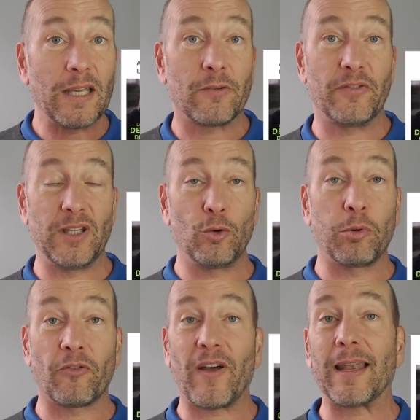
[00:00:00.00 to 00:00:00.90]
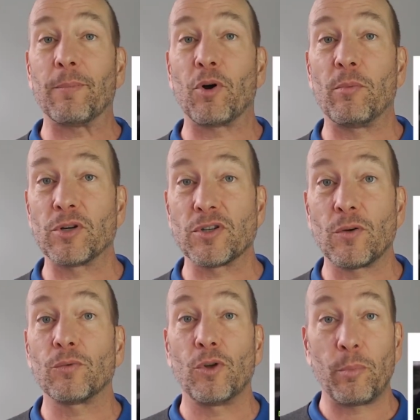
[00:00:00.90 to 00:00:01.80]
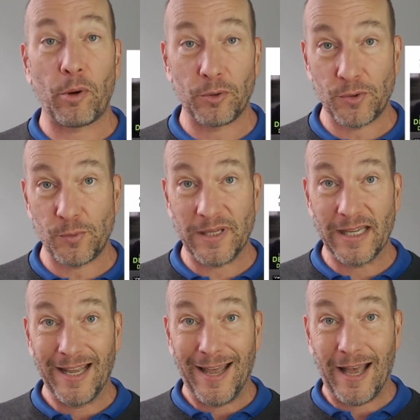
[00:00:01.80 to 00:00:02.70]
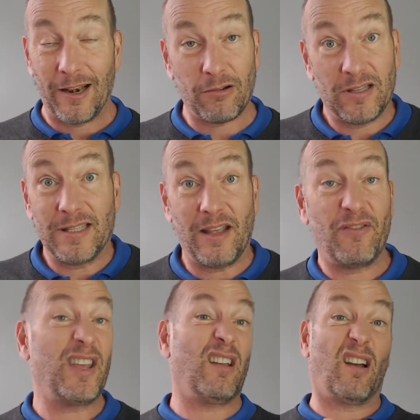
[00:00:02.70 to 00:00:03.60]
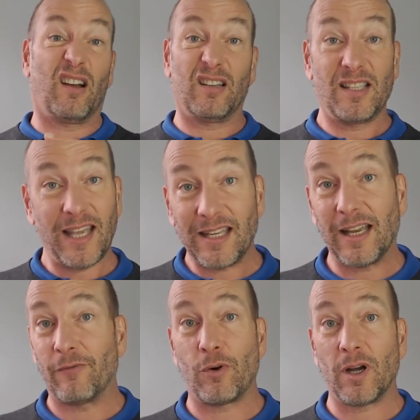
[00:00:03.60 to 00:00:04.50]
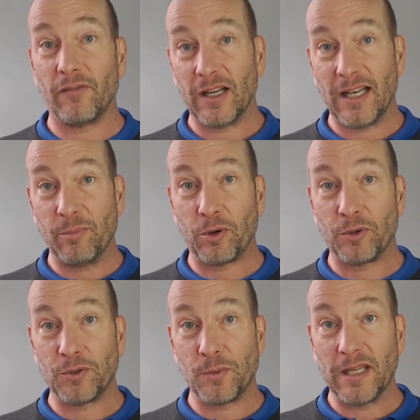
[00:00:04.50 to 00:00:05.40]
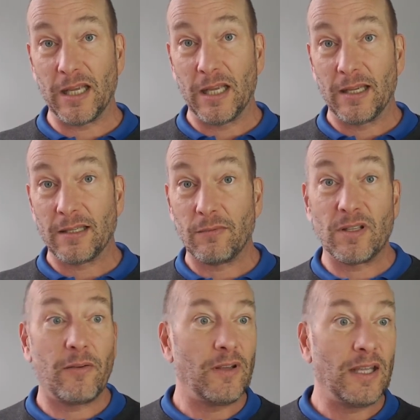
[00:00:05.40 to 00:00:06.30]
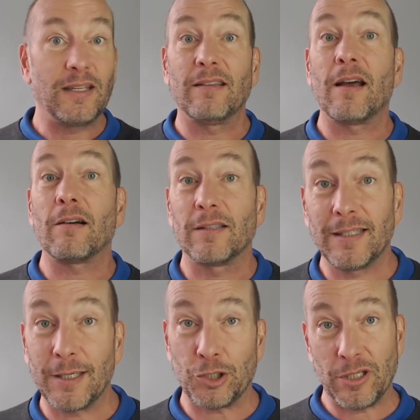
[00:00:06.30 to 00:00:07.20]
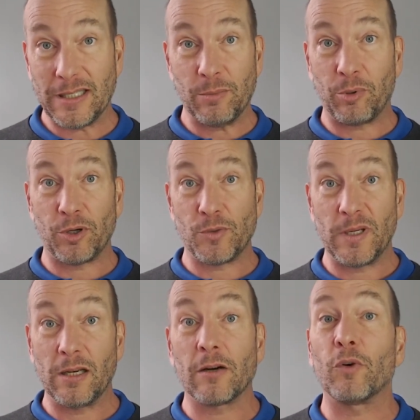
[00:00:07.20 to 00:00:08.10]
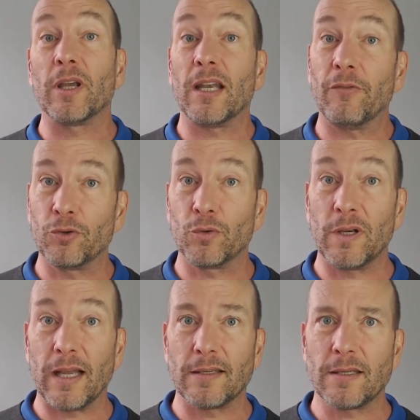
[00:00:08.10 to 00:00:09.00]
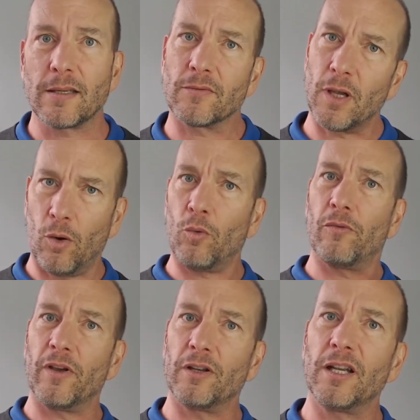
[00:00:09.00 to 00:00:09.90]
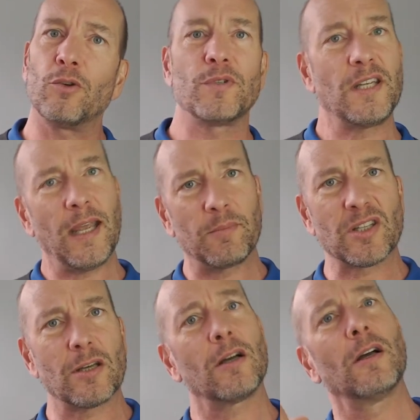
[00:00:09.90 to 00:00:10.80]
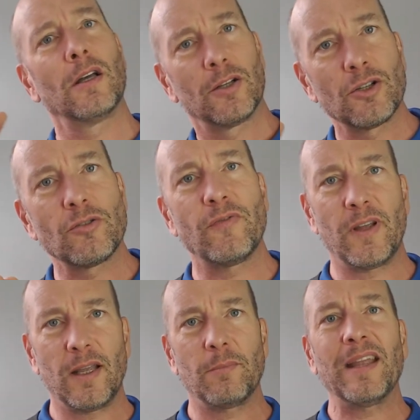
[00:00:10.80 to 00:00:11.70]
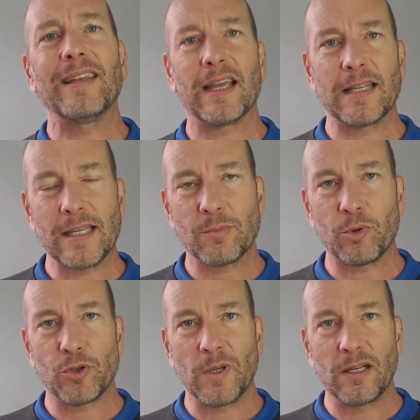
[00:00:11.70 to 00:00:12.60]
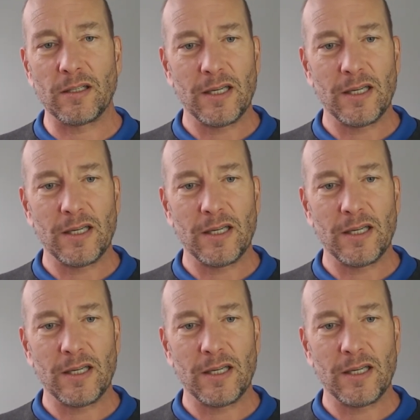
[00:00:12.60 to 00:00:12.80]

vidéo pour faire la promotion de produits, alors qu'ils n'avaient rien à voir avec les produits. Si vous avez été tenté d'acheter ces produits-là en voyant la photo de l'artiste, en disant Oh, Véronique Cloutier aime ça, je vais m'intéresser à ce produit-là,